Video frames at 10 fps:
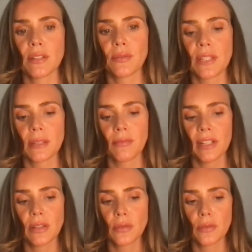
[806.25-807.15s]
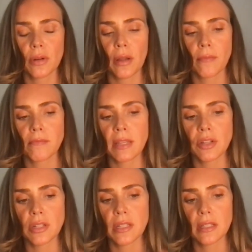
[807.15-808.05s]
Was, was empfehlst du ähm,
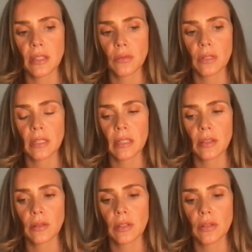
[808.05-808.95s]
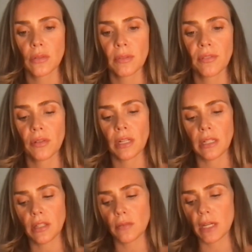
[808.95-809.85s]
Menschen, die sich so in, in, Situationen befinden oder
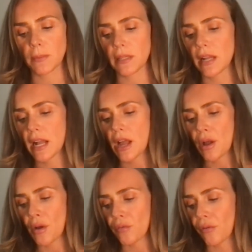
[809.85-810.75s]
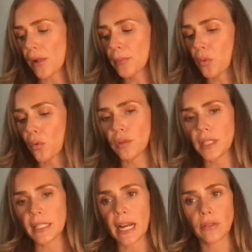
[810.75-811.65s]
die zum Beispiel
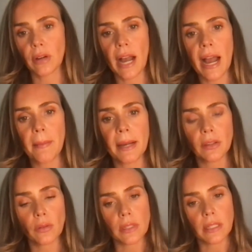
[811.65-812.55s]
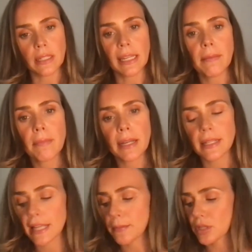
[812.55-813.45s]
vollberuflich gerade noch arbeiten und sich nebenbei
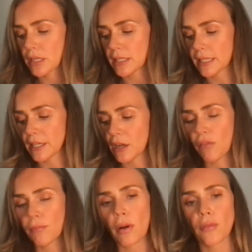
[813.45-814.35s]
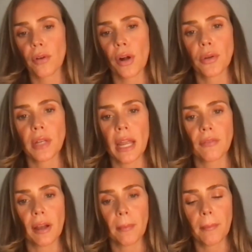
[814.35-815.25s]
eine Selbstständigkeit aufbauen wollen und
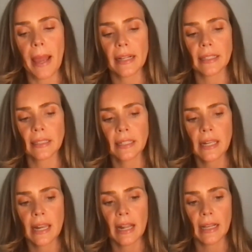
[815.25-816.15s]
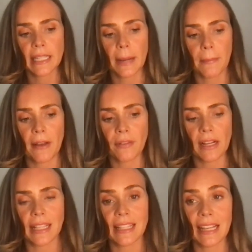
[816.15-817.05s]
einfach merken, ich habe
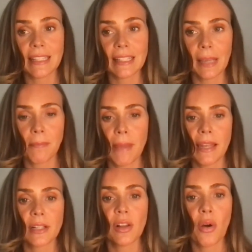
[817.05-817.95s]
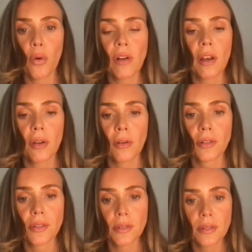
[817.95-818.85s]
einfach einen extremen Mental
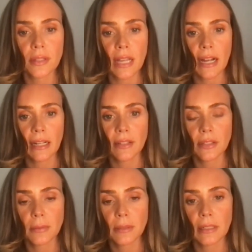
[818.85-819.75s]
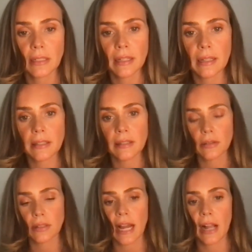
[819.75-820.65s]
Overload sozusagen. Also ich bin, äh, es ist
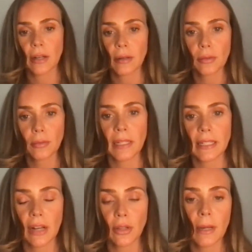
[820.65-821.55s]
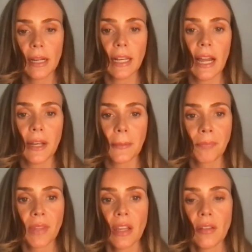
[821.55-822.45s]
total mhm. mental
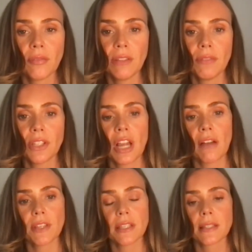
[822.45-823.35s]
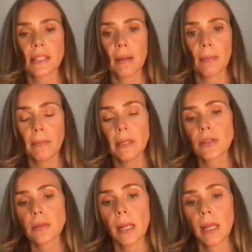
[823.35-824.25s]
übergeladen. Wie, wie schaffe ich es da, bei mir
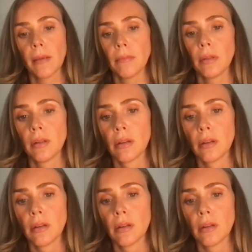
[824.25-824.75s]
zu bleiben?